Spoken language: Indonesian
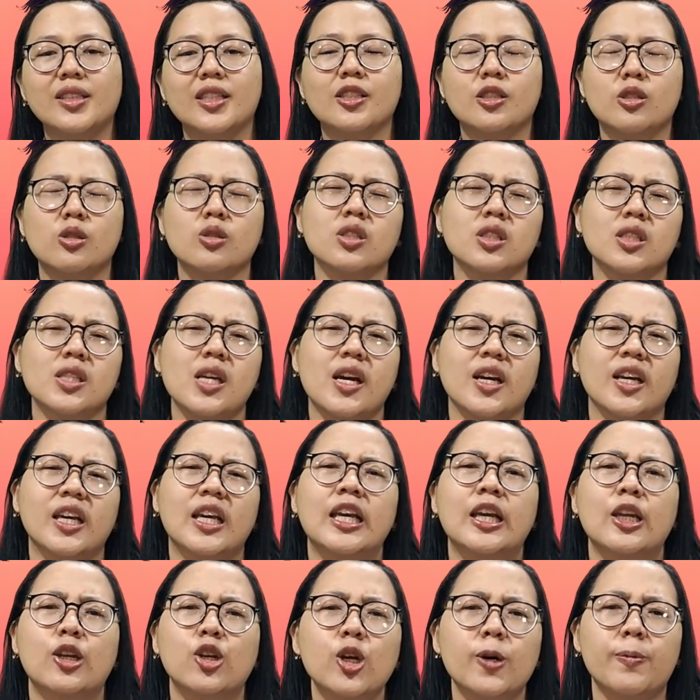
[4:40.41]
Yesus yang
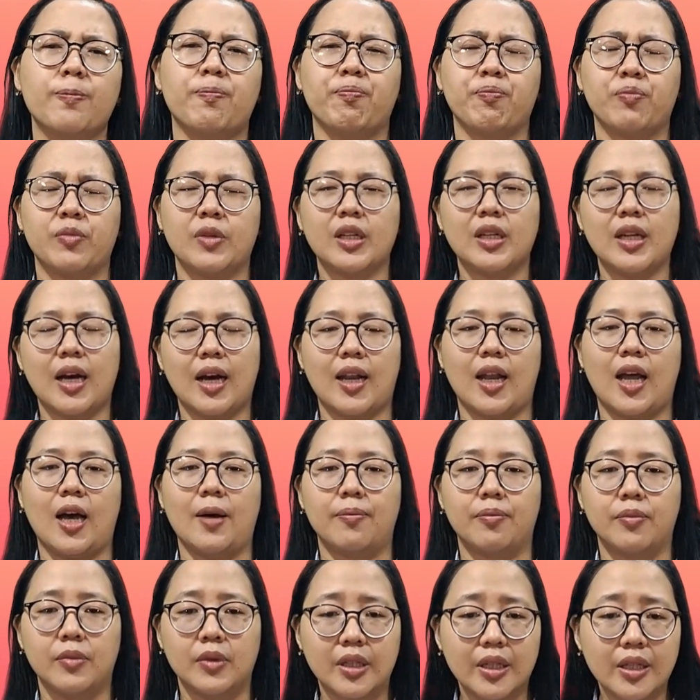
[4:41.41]
hidup di
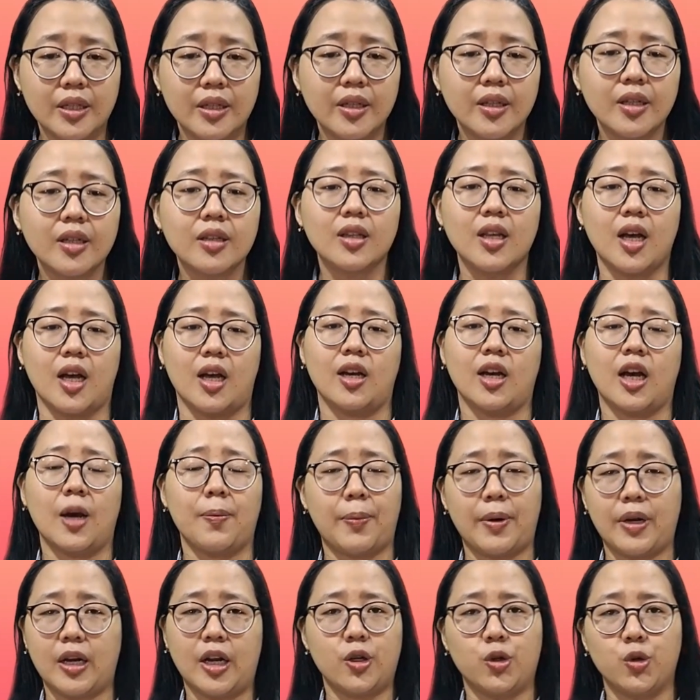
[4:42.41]
dalam diri kita
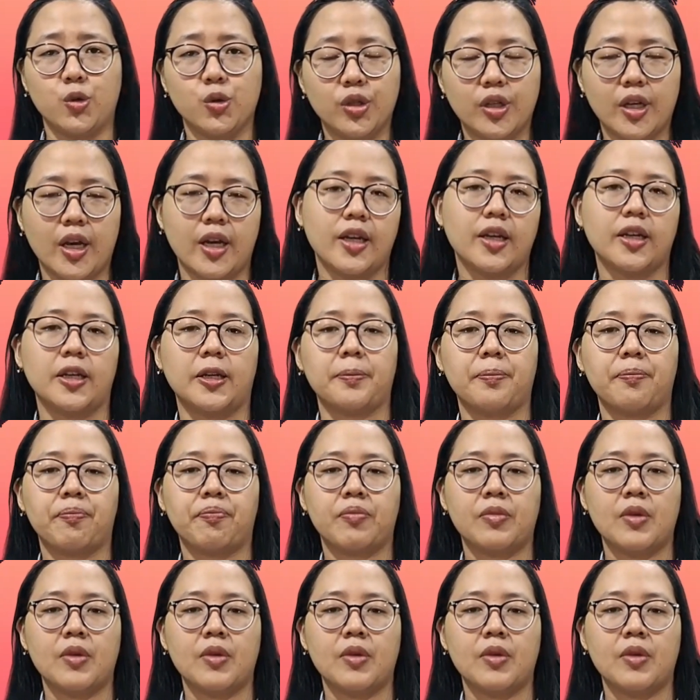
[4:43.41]
kepada dunia ini.